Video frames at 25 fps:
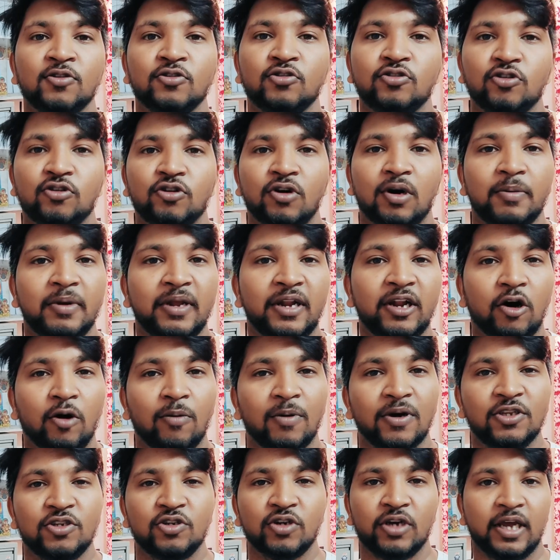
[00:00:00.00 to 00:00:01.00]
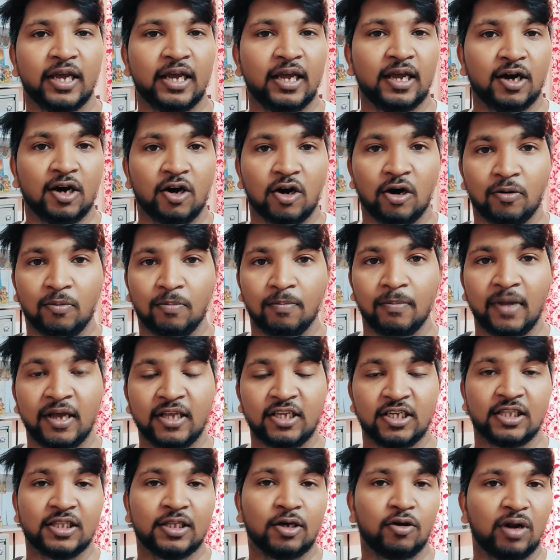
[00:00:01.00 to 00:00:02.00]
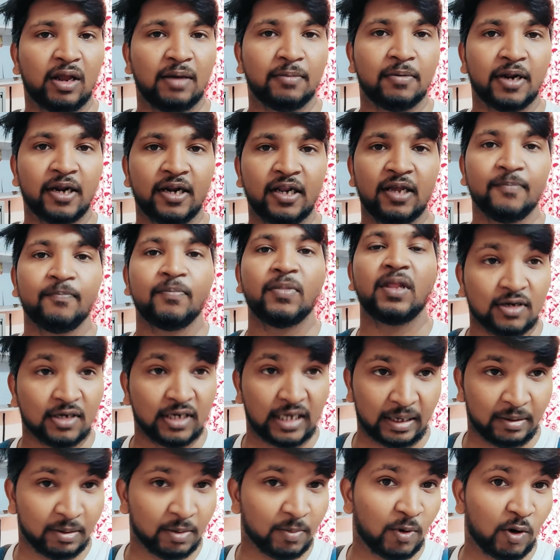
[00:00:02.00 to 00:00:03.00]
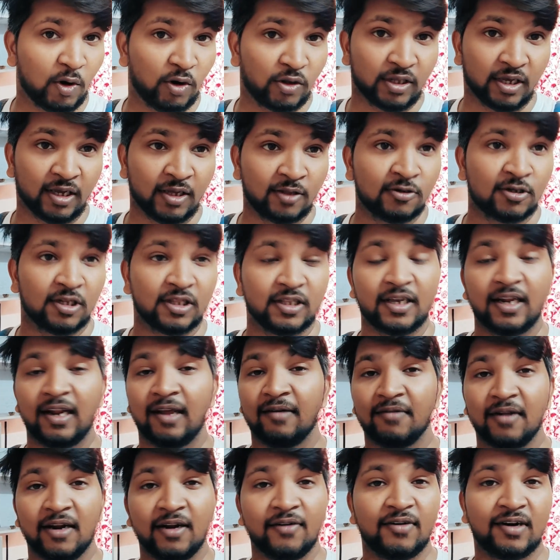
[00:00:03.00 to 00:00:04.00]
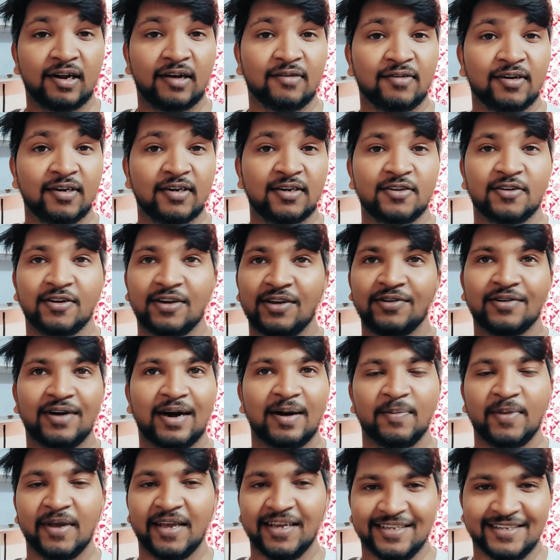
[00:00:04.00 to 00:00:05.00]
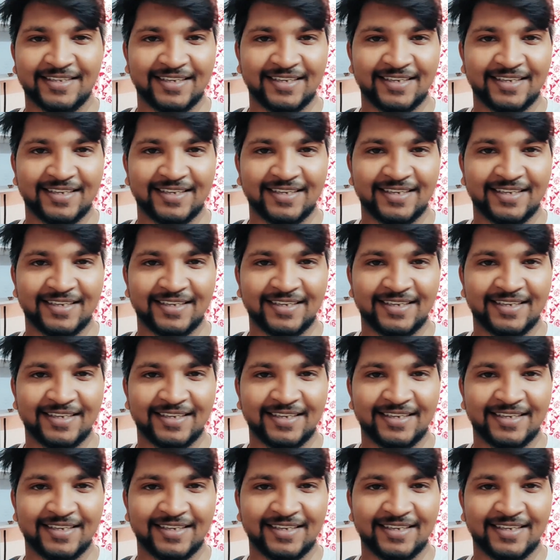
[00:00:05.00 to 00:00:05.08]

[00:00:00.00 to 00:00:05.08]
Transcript: सो so, अभी नौ बज चुके हैं और मैं चलता हूँ लाइब्रेरी गर्मी बहुत है चलता है लाइब्रेरी फटाफट क्योंकि वहाँ पे ए